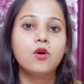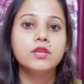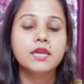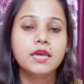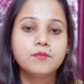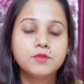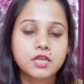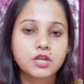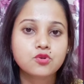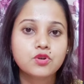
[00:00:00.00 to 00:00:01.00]
হ্যাঁ
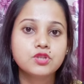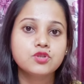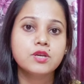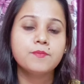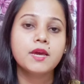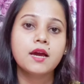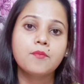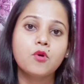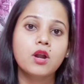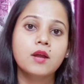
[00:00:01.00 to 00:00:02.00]
অনেকেই জিজ্ঞেস করেছে যে
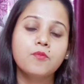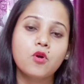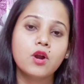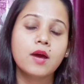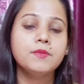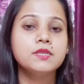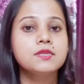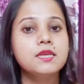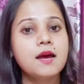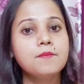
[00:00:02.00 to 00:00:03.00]
মেকআপ করার পর
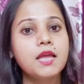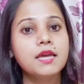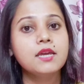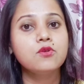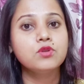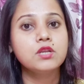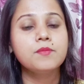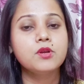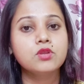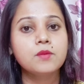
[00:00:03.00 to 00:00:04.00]
আমি সিরাম লাগিয়ে
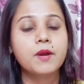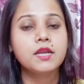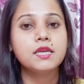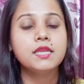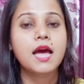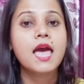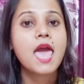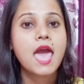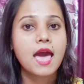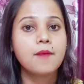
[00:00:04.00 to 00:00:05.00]
রোদ্রে বেরোতে পারি
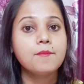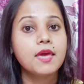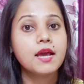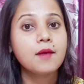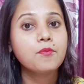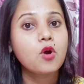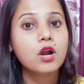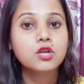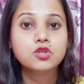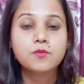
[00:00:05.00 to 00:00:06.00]
কিনা হ্যাঁ
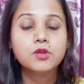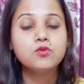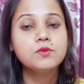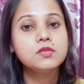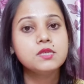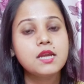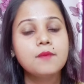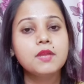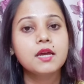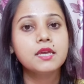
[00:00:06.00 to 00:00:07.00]
মেকআপ করার সময় তুমি
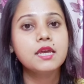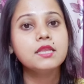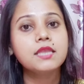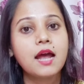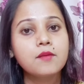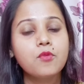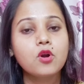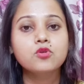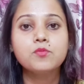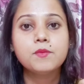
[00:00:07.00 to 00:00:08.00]
সিরাম লাগিয়ে
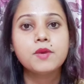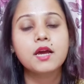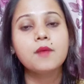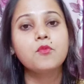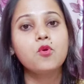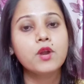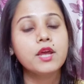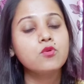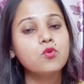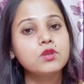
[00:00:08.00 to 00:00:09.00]
তারপর তুমি মেকআপ
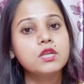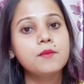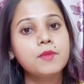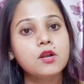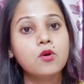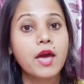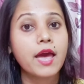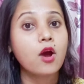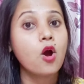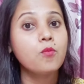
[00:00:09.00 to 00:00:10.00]
করে রোদ্রে
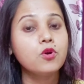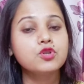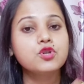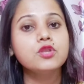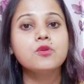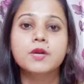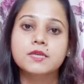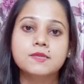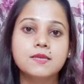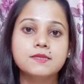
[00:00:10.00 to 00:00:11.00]
বেরো হ্যাঁ অবশ্যই
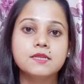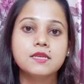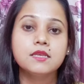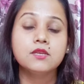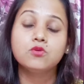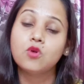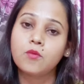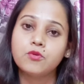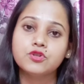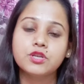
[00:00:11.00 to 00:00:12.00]
তোমাকে সানস্ক্রিন
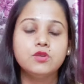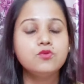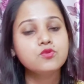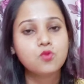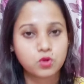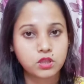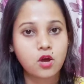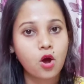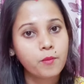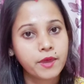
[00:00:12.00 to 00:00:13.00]
কিন্তু অবশ্যই ইউজ
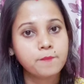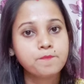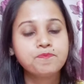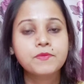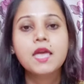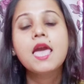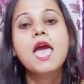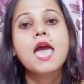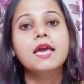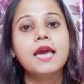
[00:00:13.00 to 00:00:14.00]
করতে হবে
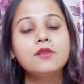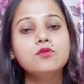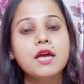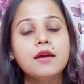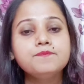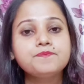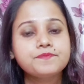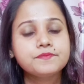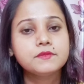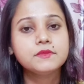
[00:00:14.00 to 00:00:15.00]
কেননা